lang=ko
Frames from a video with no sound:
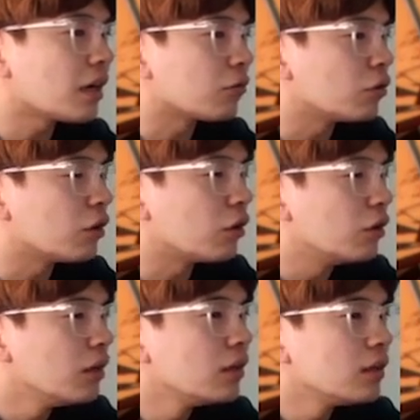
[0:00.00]
가고요
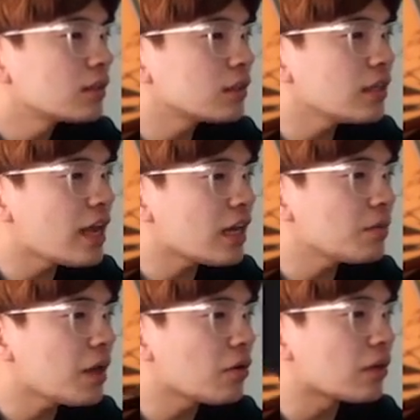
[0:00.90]

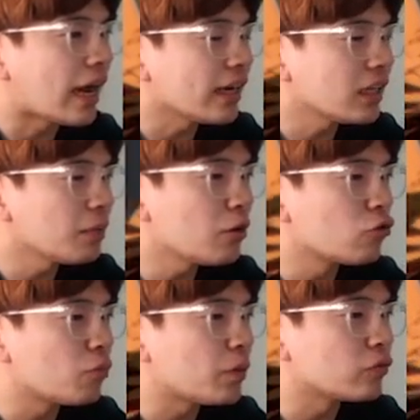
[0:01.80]
스네이크맨과 나이트메어
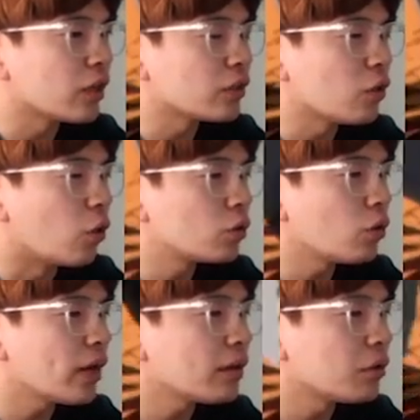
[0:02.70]
루피 중에서
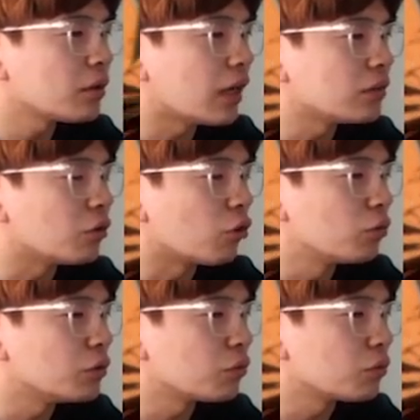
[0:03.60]
어떤 캐릭터가 나왔는지
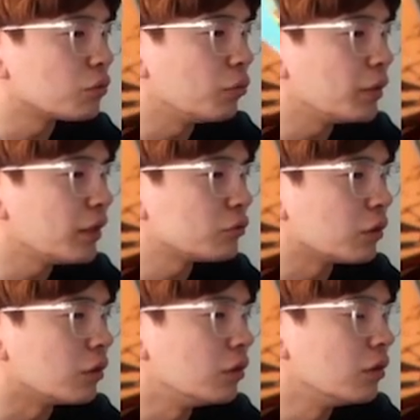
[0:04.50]
여러분이 조금
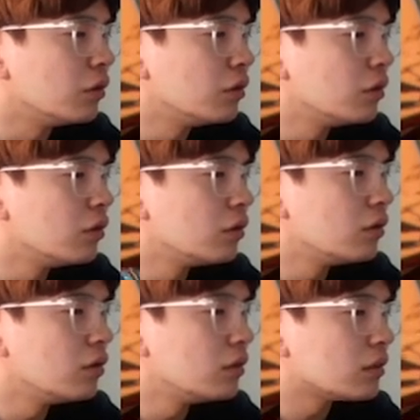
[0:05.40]
고민해주세요
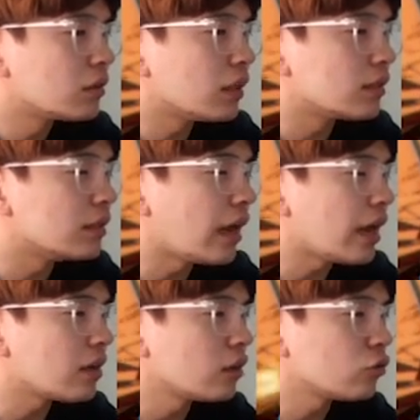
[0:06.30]
자,
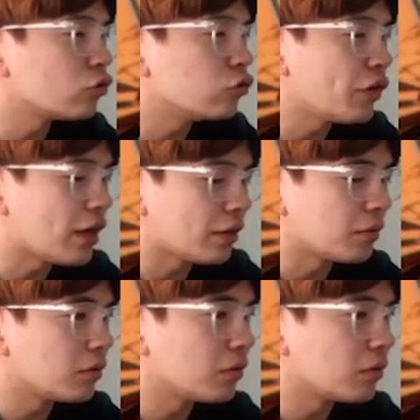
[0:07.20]
드레이크를 9일